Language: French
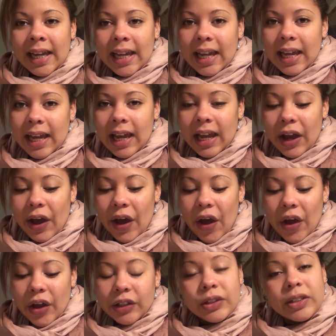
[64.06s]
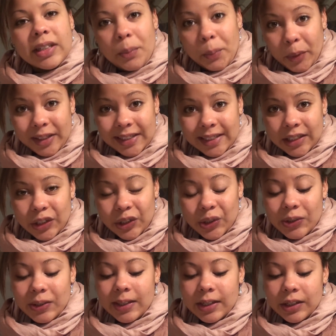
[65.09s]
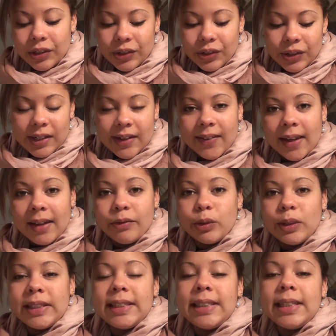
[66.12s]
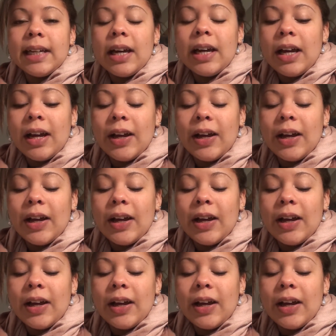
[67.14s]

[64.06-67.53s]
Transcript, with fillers: Et deuxième petite chose que j'avais à vous dire